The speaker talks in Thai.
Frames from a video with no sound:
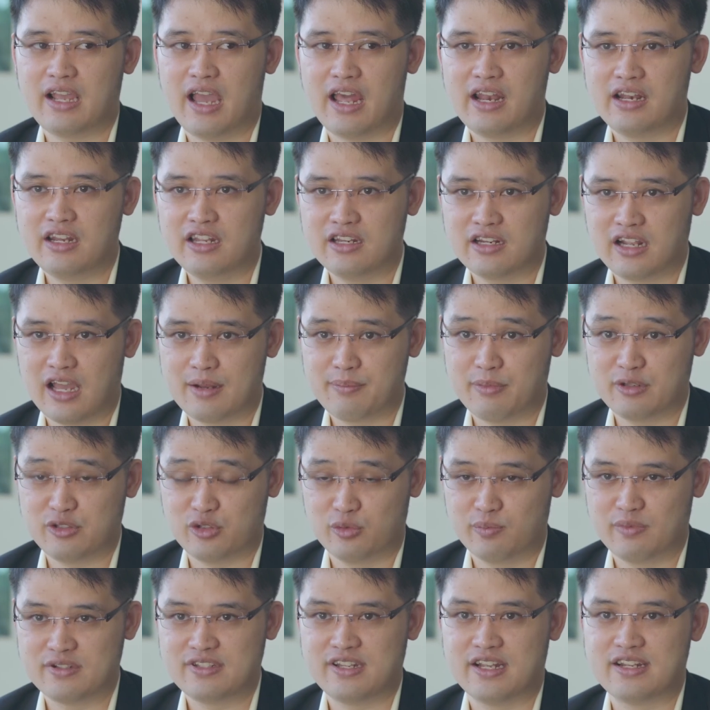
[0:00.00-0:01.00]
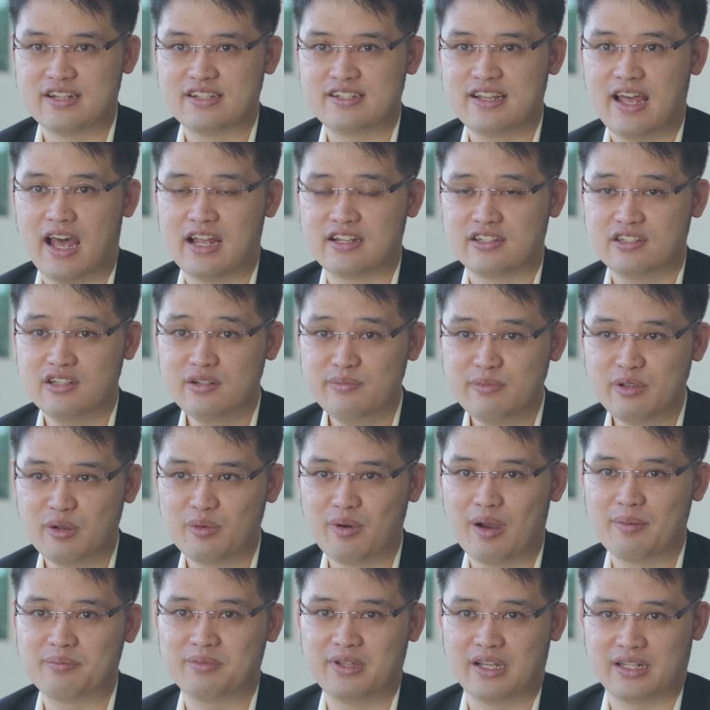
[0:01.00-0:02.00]
การเรียนการผสมผสานศาสตร์ ซึ่งมี
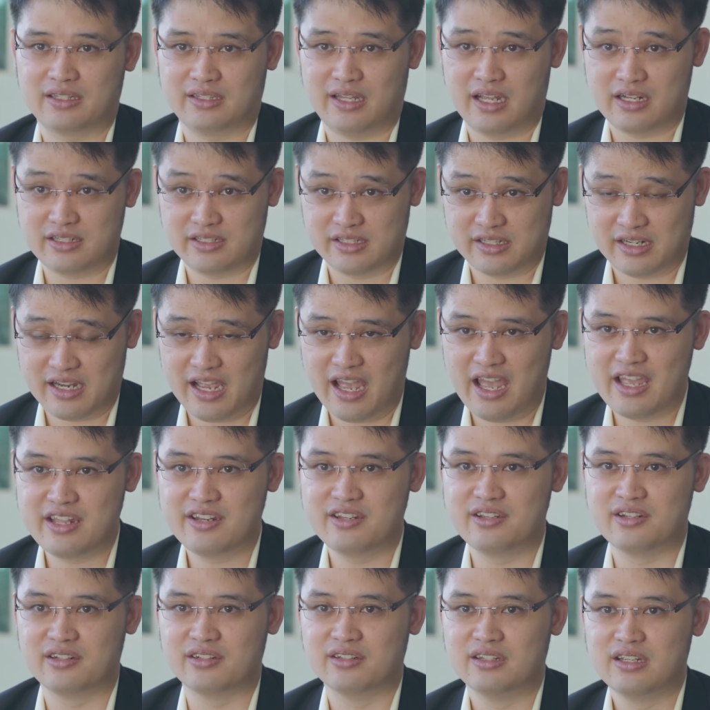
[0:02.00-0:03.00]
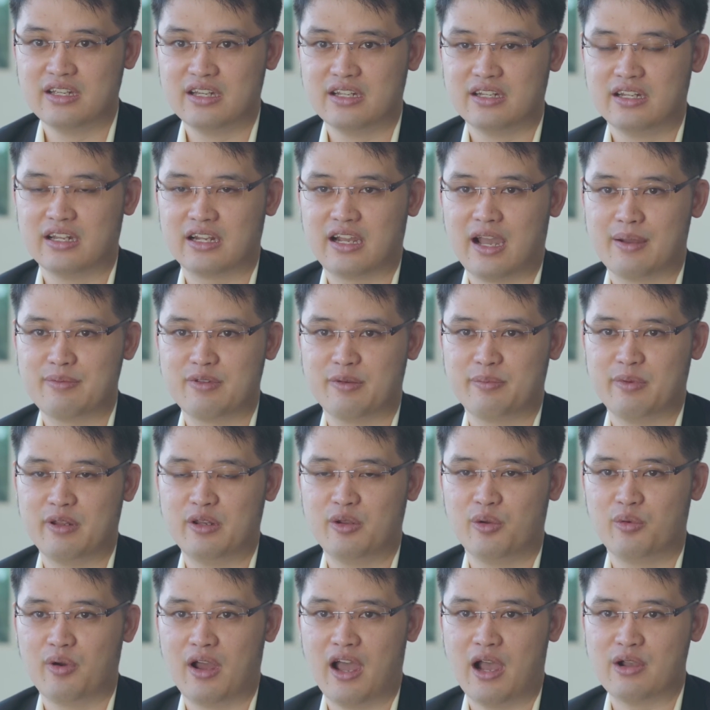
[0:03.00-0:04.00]
ความแตกต่างจากค่ายหนึ่งนะครับจะเป็น
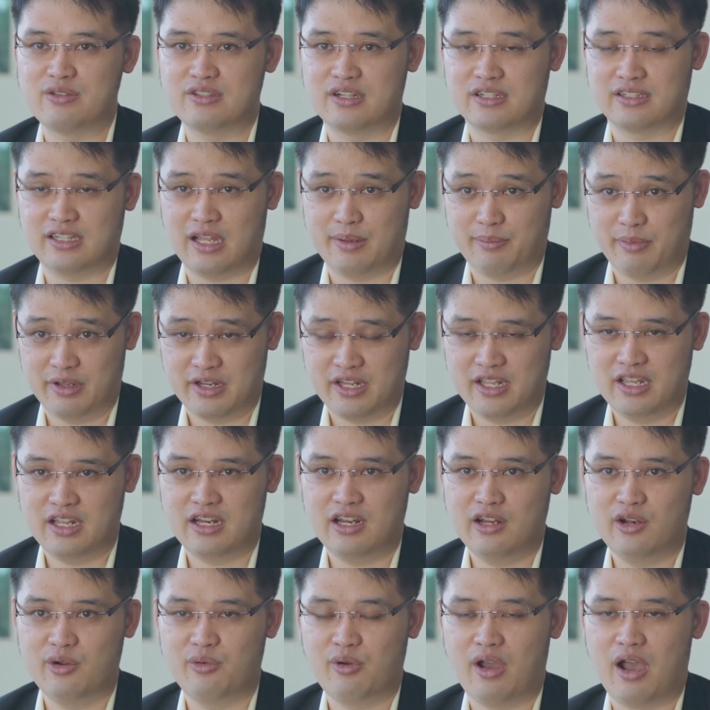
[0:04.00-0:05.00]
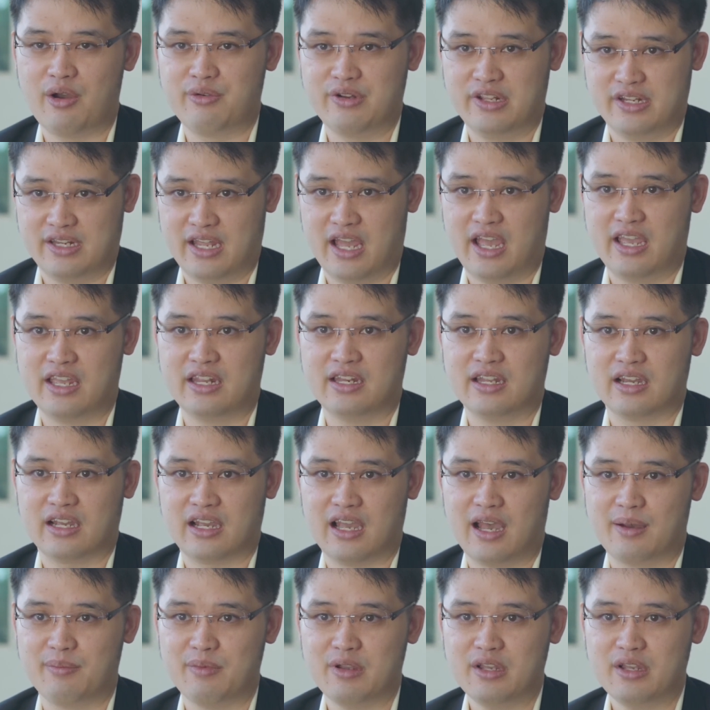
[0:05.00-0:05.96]
โน้ตฮาวจากต่างประเทศและโน้ตฮาวในไทยนะครับ